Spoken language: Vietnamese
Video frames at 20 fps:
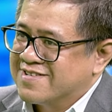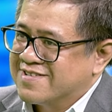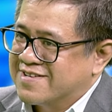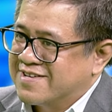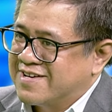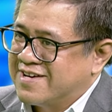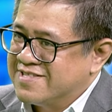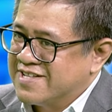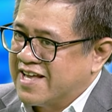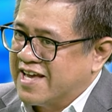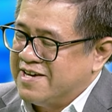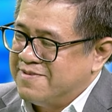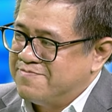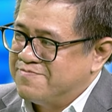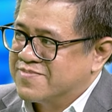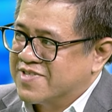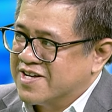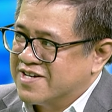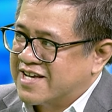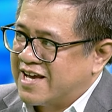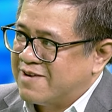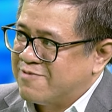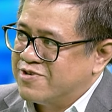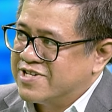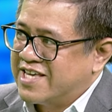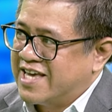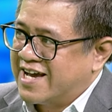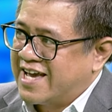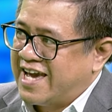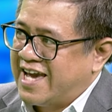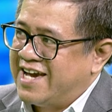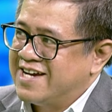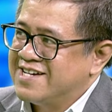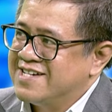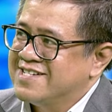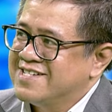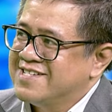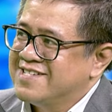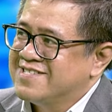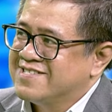kinh nghiệm từ các quốc gia khác
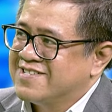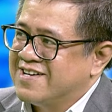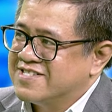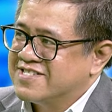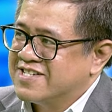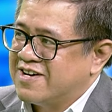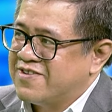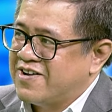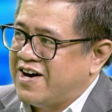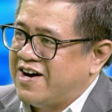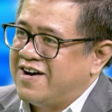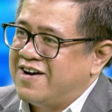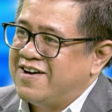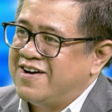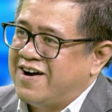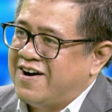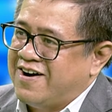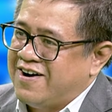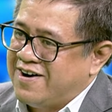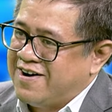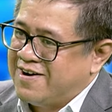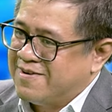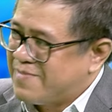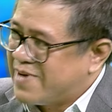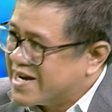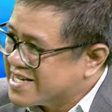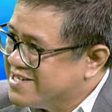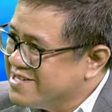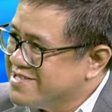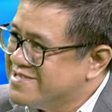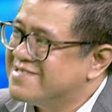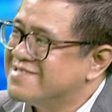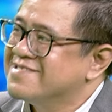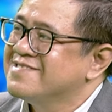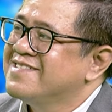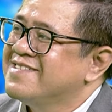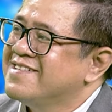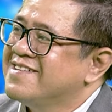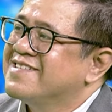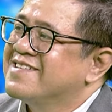rồi sau đó họ bắt chước
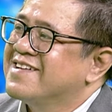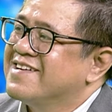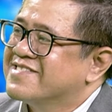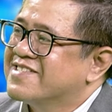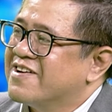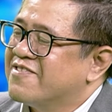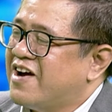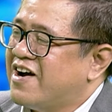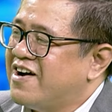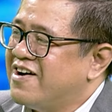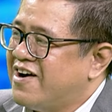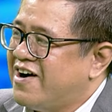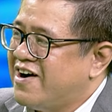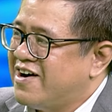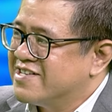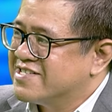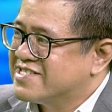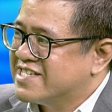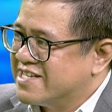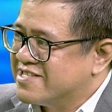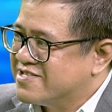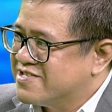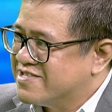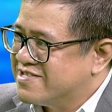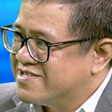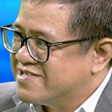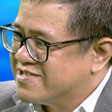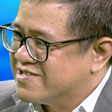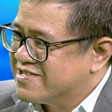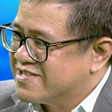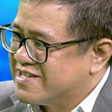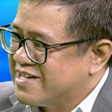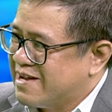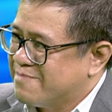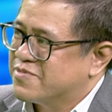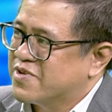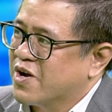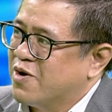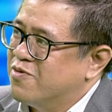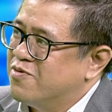rồi sau đó họ sẽ làm
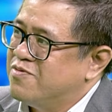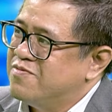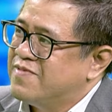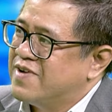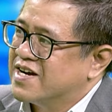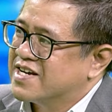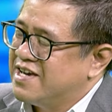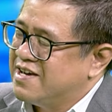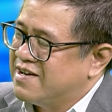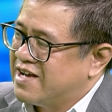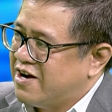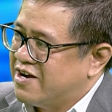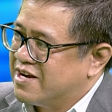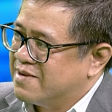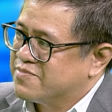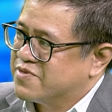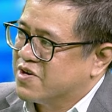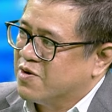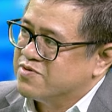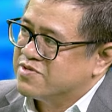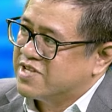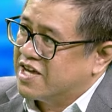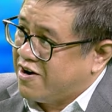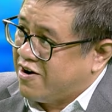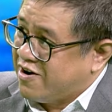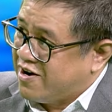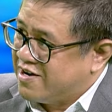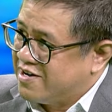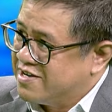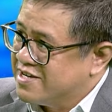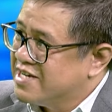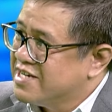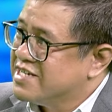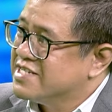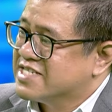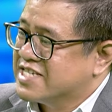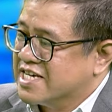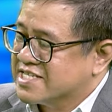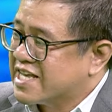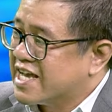chủ và khi họ làm chủ thì họ
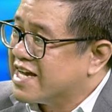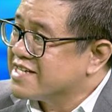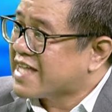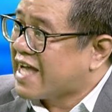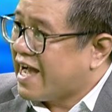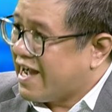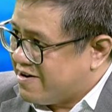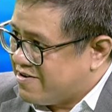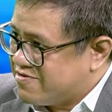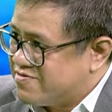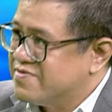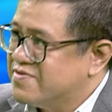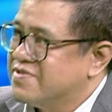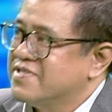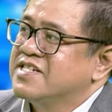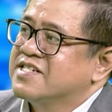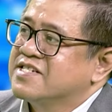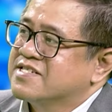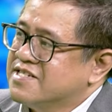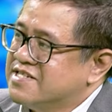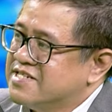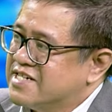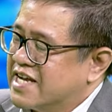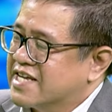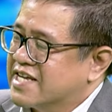sẽ sáng tạo đưa ra